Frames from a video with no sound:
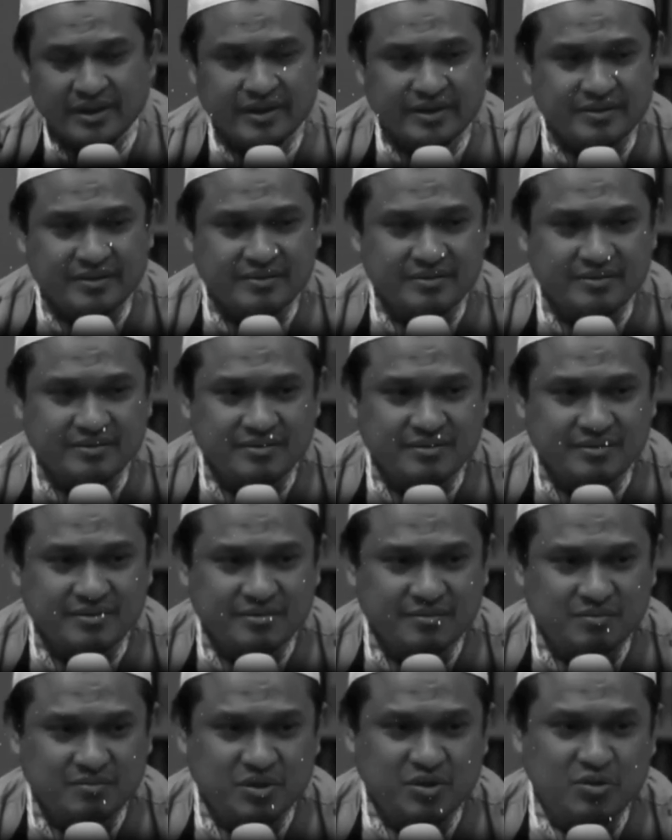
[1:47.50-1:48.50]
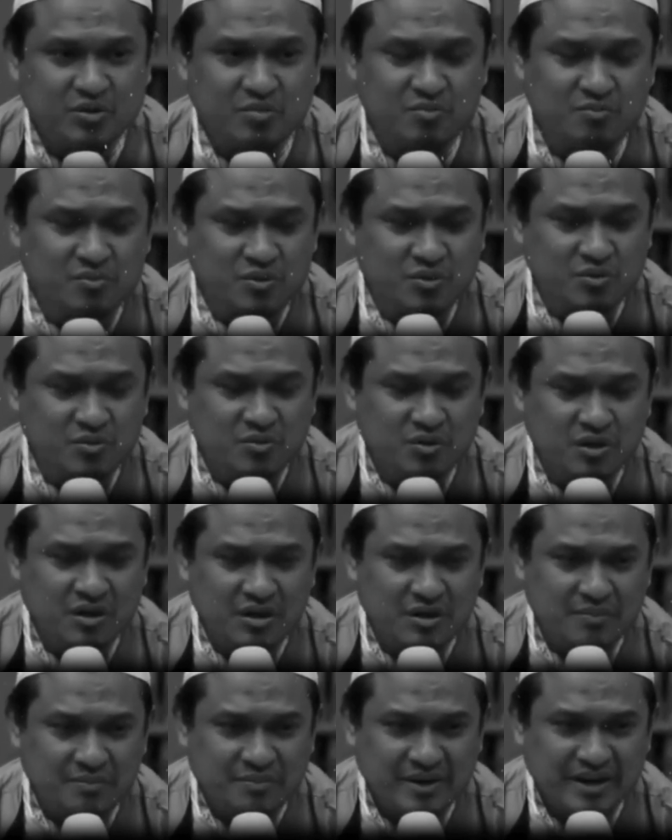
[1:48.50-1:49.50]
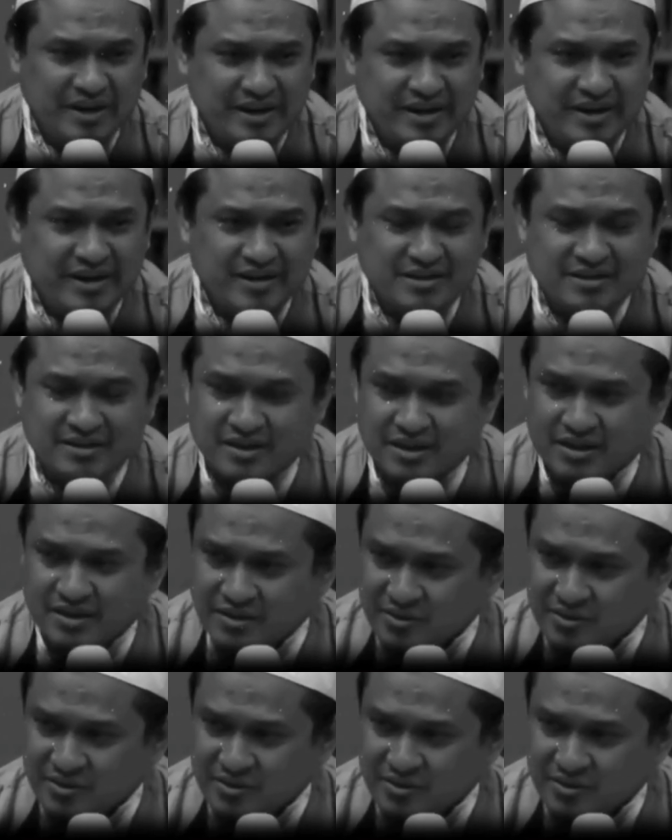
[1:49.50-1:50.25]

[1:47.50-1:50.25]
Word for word: Iya. Berkumpul dua predikat